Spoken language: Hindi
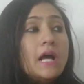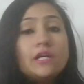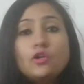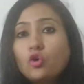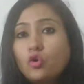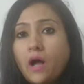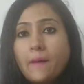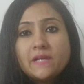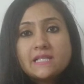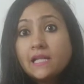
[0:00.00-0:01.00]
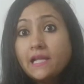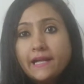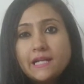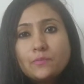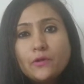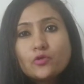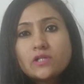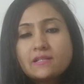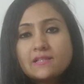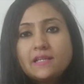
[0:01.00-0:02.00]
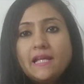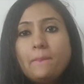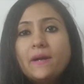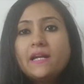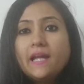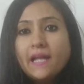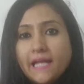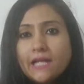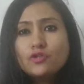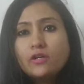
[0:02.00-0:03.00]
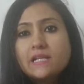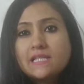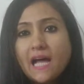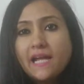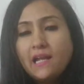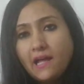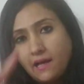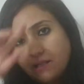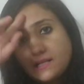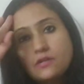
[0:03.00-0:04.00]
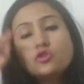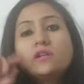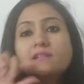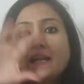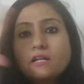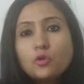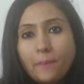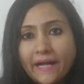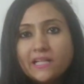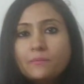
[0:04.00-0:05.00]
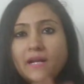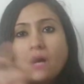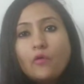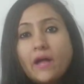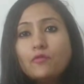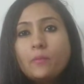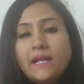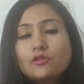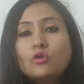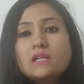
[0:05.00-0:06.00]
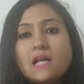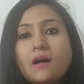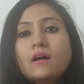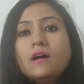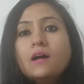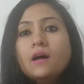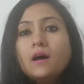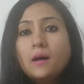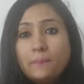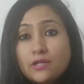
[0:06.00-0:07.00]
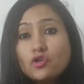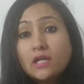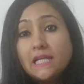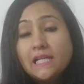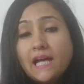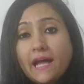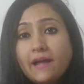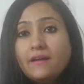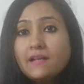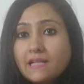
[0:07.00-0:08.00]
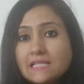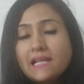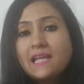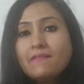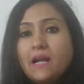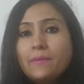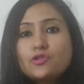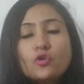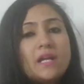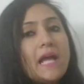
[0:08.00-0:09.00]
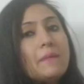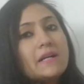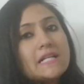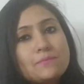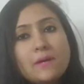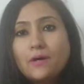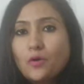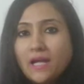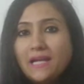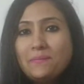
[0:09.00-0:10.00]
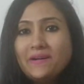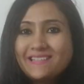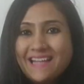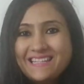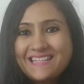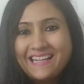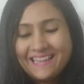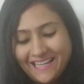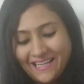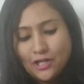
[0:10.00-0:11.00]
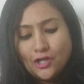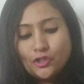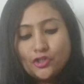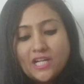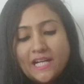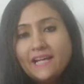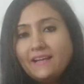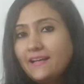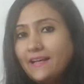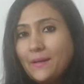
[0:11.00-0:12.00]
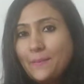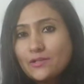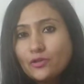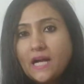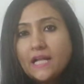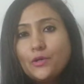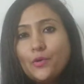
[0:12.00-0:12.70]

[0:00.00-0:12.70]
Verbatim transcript: यू you नो know, हम जैसी लेडीज भी यूज कर सकती हैं बट ये जो डिजाइन है इसका जो डिजाइन का जो पैटर्न बना हुआ है वो मैंने थोड़ा सा बच्चों के लिए लिया है इसलिए ये वाला बच्चों के लिए है बट इसमें बड़ों के लिए भी डिजाइन आते हैं तो चलिए मैं इसको दिखाती